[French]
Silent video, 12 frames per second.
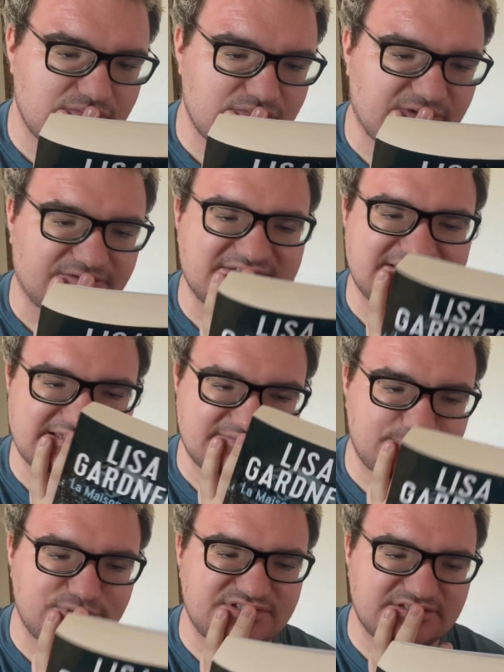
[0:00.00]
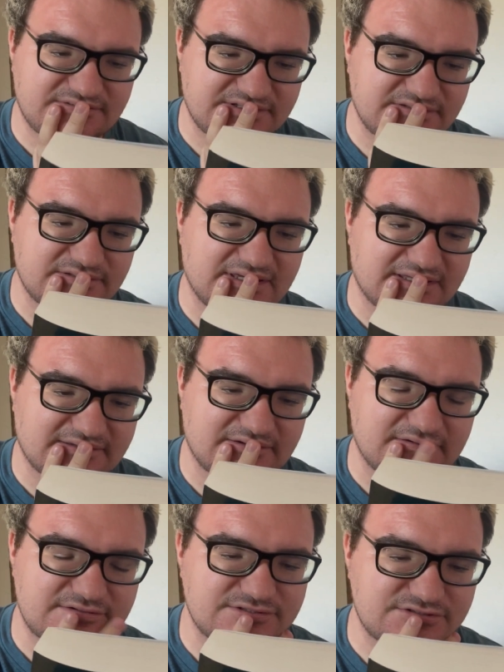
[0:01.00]
Non, c'est sa petite fille de 4
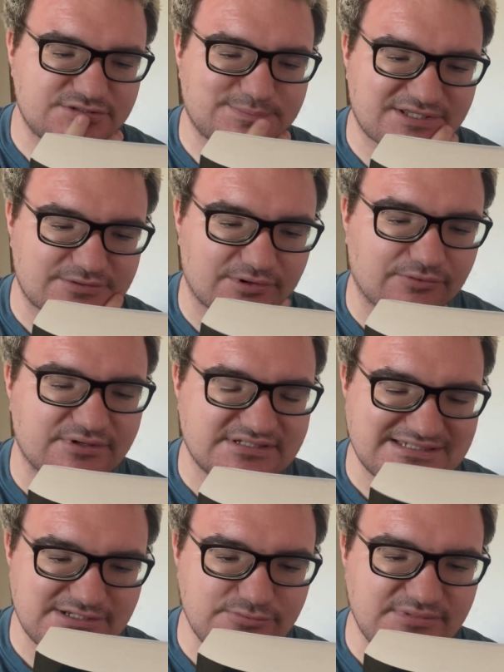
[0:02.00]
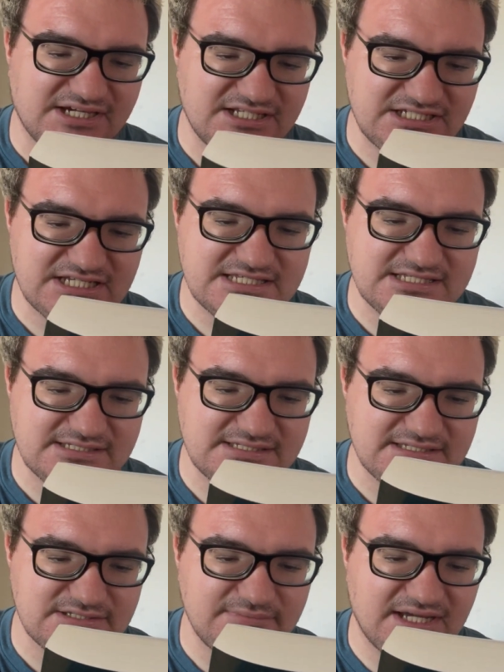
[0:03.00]
ans. Le suspect numéro 1, c'est
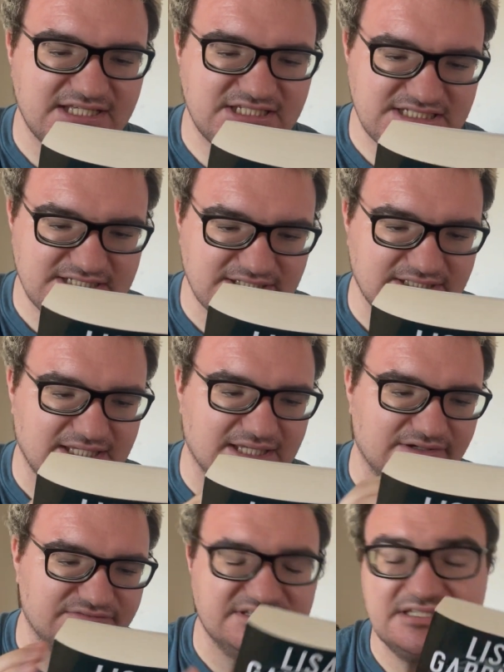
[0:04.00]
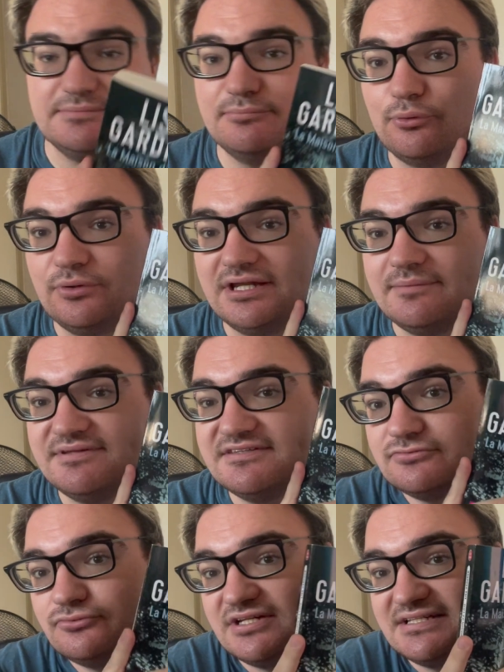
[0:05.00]
son mari Jason. Et en fait, il brouille les
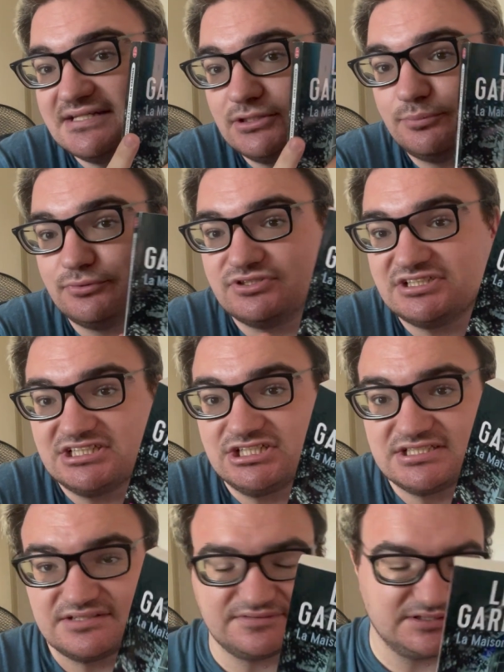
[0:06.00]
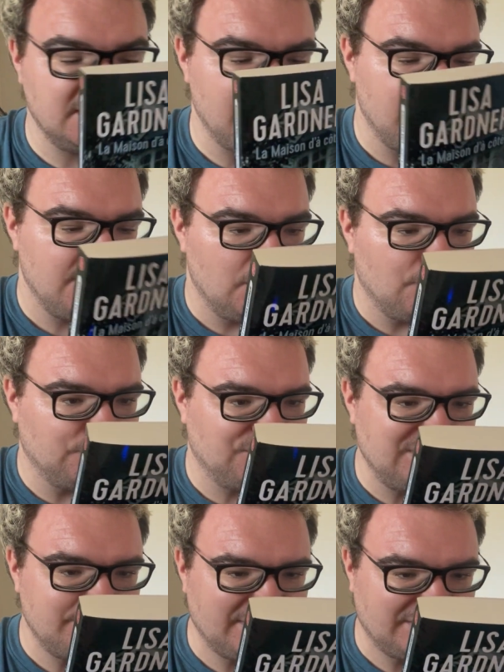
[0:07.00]
pistes où il essaie de protéger sa fille. On
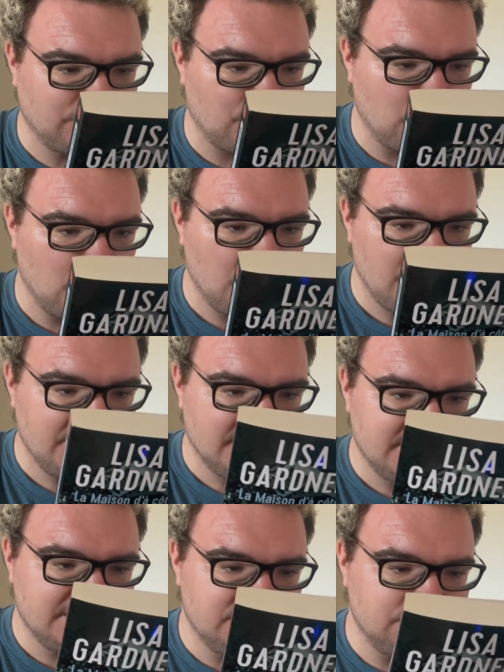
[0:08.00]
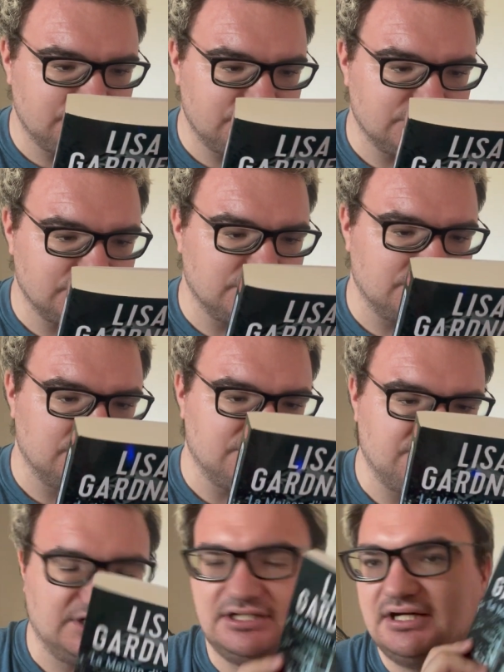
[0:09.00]
sait pas trop. Donc euh,
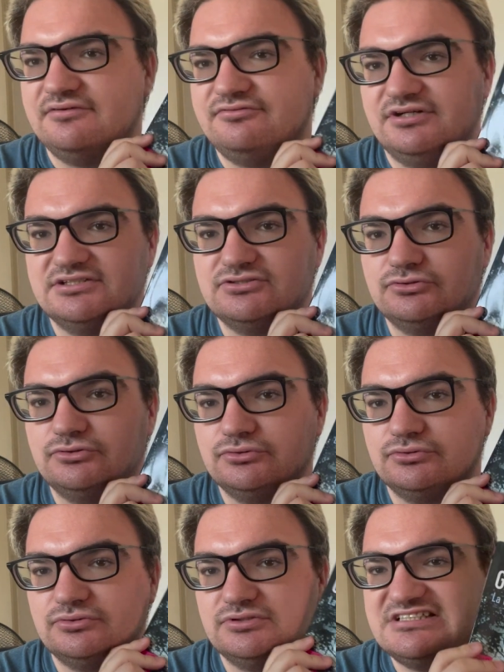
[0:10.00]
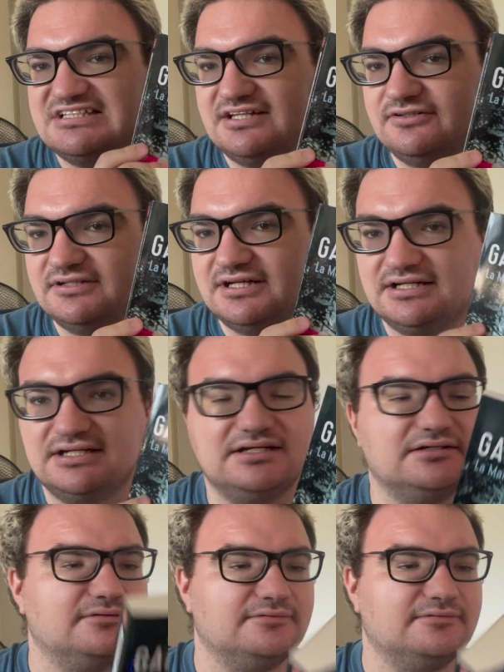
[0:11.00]
voilà, à voir ce que ça donnera.